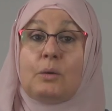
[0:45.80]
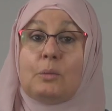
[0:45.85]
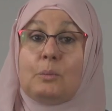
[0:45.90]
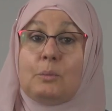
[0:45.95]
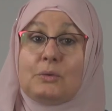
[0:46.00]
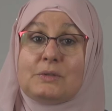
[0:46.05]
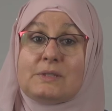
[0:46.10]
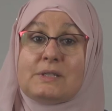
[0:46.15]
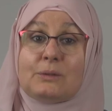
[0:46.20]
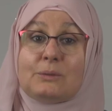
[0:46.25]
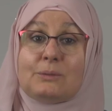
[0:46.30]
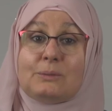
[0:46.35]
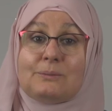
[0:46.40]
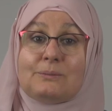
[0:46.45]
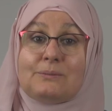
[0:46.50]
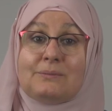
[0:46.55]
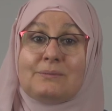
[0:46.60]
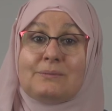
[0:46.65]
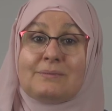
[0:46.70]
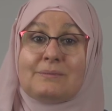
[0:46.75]
Poutiron.
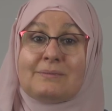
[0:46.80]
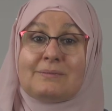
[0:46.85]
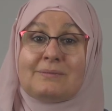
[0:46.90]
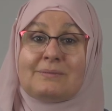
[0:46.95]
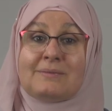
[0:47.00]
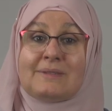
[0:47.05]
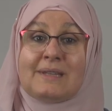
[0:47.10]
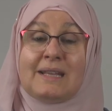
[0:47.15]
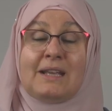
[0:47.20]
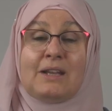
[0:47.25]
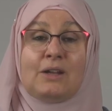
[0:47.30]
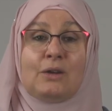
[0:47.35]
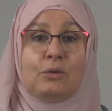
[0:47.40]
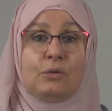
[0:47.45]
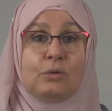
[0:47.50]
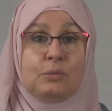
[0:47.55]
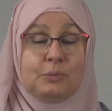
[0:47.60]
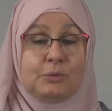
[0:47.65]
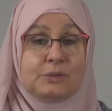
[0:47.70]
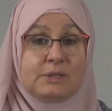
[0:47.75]

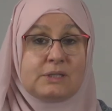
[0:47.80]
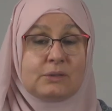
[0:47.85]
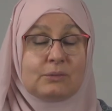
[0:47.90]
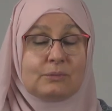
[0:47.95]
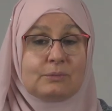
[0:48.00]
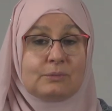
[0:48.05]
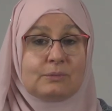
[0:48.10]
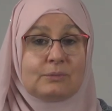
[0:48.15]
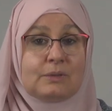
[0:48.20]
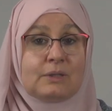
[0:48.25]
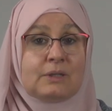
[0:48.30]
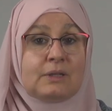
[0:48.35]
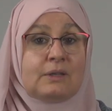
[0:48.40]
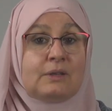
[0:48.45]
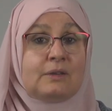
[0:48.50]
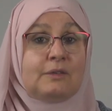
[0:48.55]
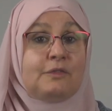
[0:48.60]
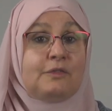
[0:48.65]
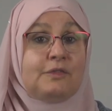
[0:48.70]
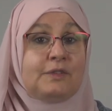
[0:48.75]
Le poutiron
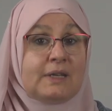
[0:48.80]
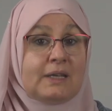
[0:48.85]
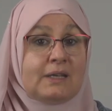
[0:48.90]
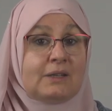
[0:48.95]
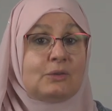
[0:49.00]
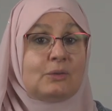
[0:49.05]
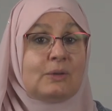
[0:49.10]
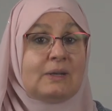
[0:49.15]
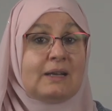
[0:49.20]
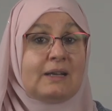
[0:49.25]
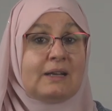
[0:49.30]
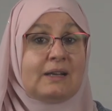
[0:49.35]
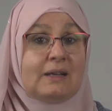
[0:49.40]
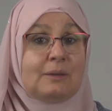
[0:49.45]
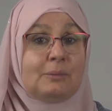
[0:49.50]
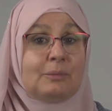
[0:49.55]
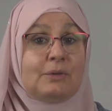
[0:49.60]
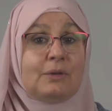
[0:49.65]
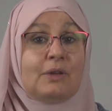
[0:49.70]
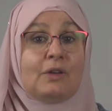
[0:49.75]
vient de
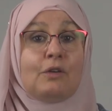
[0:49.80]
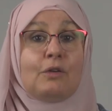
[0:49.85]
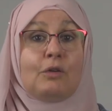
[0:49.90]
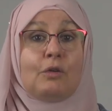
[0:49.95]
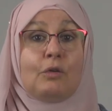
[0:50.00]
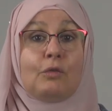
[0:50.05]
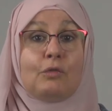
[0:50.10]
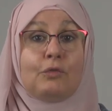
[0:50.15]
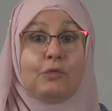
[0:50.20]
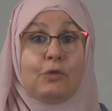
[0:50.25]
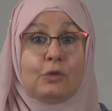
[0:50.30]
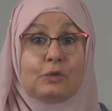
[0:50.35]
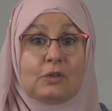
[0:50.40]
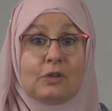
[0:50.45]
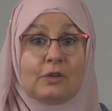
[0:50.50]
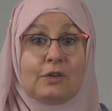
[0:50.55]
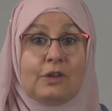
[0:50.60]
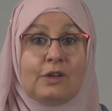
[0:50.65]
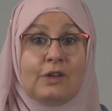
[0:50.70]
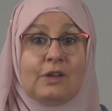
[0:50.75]
l'arabe
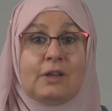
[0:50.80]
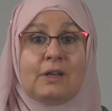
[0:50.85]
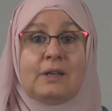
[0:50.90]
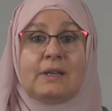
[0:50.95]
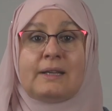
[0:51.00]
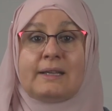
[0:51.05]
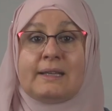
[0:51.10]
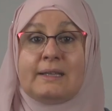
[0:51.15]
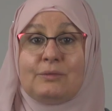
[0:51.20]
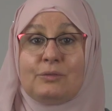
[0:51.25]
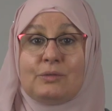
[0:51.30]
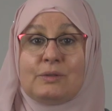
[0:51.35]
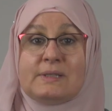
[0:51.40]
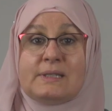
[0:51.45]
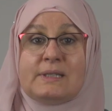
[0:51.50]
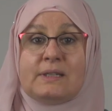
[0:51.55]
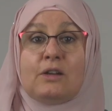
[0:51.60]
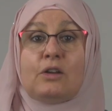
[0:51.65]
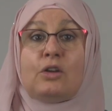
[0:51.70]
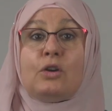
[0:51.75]
foudre » qui veut
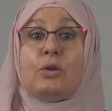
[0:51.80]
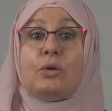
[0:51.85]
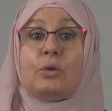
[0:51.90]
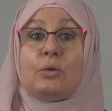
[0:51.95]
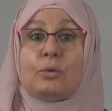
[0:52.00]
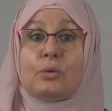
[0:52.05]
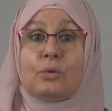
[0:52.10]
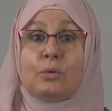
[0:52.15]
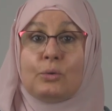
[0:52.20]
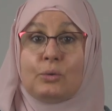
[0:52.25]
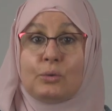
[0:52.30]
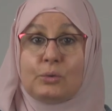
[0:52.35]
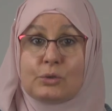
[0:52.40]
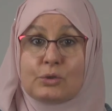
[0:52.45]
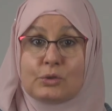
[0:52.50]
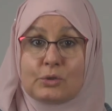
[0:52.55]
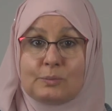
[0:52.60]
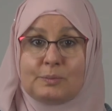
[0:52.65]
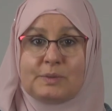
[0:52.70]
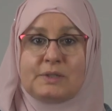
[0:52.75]
dire gros
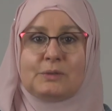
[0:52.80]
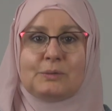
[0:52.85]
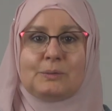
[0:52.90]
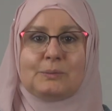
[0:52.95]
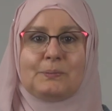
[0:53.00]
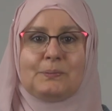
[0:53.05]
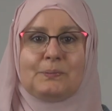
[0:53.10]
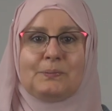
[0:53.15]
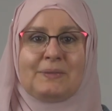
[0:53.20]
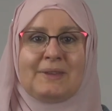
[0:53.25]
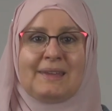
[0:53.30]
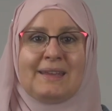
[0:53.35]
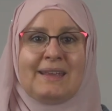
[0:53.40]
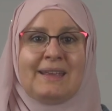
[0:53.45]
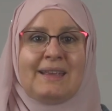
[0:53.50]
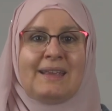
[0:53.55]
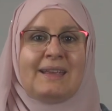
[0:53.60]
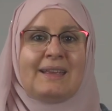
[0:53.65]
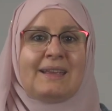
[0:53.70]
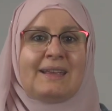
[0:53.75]
champignon.
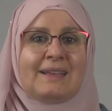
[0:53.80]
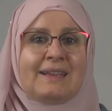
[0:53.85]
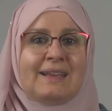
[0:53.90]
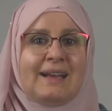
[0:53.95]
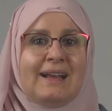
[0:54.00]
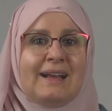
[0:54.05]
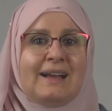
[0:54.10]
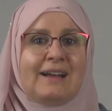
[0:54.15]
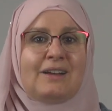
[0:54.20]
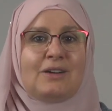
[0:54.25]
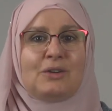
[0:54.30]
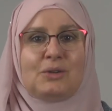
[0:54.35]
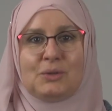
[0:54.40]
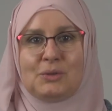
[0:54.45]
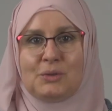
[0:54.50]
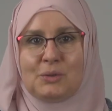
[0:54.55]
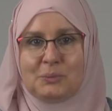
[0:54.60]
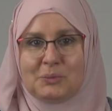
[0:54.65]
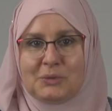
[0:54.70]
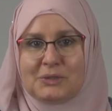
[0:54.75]
Car
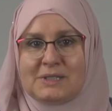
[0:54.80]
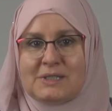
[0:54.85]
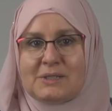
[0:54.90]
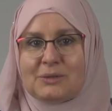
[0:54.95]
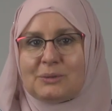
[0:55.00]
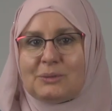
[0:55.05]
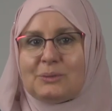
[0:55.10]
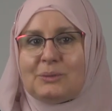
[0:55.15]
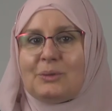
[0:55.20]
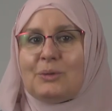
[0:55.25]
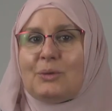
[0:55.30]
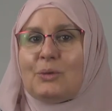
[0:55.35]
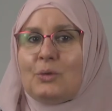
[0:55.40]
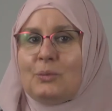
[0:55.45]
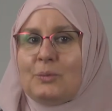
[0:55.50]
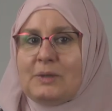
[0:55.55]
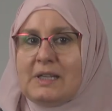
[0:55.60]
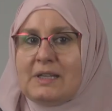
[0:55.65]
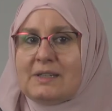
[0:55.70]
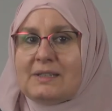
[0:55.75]
le potiron au
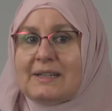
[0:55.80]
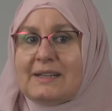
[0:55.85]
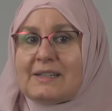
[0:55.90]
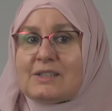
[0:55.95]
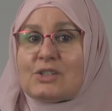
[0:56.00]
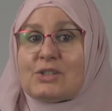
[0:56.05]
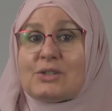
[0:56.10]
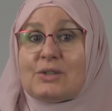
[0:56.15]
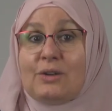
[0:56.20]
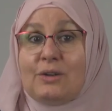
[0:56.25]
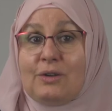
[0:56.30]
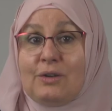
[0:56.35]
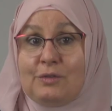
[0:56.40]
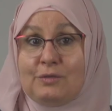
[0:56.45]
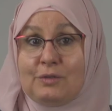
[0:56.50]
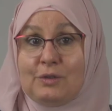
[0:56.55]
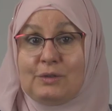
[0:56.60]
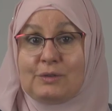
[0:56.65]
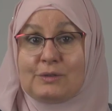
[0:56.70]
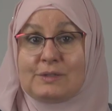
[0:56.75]
Moyen Âge en
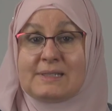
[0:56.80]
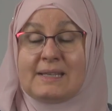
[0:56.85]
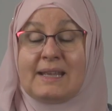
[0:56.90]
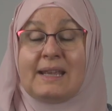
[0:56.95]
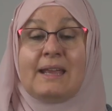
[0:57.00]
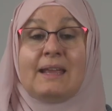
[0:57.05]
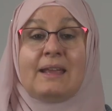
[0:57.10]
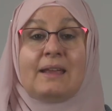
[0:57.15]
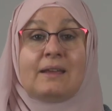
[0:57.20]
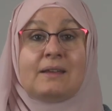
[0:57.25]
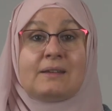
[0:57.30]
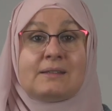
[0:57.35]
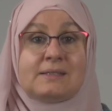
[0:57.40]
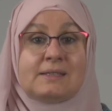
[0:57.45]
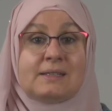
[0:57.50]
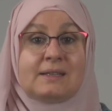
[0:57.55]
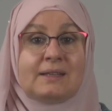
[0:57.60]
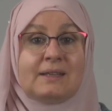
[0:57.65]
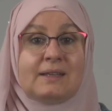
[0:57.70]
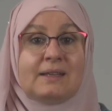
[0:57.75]
France
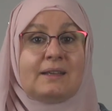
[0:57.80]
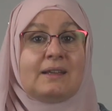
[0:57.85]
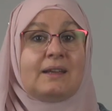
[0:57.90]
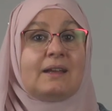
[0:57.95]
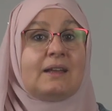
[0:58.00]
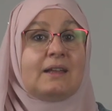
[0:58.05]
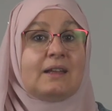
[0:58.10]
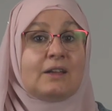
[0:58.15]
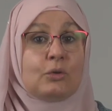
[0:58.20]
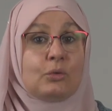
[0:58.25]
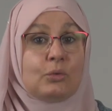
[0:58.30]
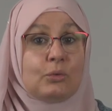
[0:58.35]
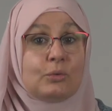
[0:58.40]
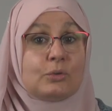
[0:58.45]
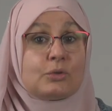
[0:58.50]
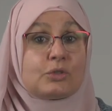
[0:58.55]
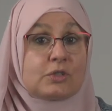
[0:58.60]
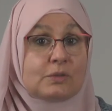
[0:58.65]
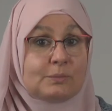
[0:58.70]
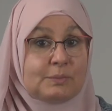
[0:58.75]
indiquait un gros
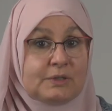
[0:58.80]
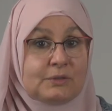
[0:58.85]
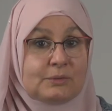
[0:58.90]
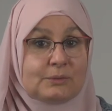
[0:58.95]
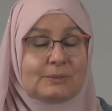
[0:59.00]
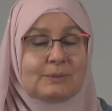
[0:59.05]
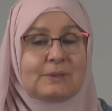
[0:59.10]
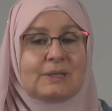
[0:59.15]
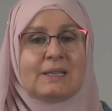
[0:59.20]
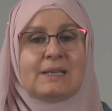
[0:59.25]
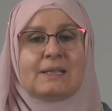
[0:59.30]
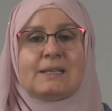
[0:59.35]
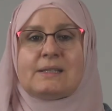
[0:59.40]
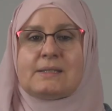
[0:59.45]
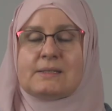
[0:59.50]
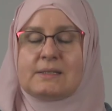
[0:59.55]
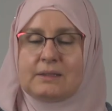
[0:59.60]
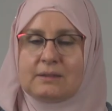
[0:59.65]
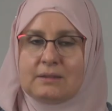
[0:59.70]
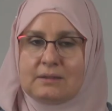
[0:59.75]
champignon.
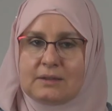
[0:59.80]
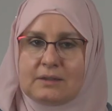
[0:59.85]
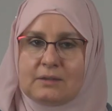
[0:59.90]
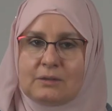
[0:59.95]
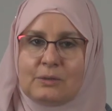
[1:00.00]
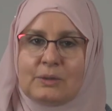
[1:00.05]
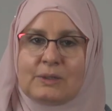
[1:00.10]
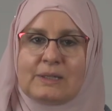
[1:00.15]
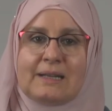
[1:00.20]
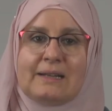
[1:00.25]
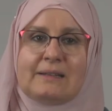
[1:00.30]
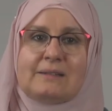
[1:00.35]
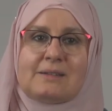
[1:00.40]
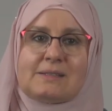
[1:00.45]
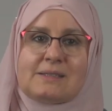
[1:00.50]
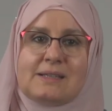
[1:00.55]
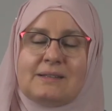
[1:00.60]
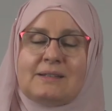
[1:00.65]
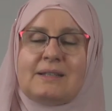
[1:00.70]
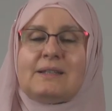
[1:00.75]
C'est encore le cas dans
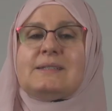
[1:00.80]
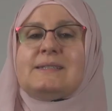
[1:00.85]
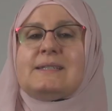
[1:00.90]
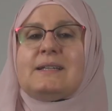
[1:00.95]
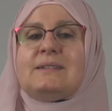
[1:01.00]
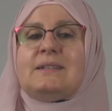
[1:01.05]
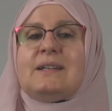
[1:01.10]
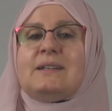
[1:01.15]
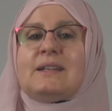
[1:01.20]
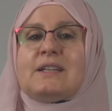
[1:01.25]
certaines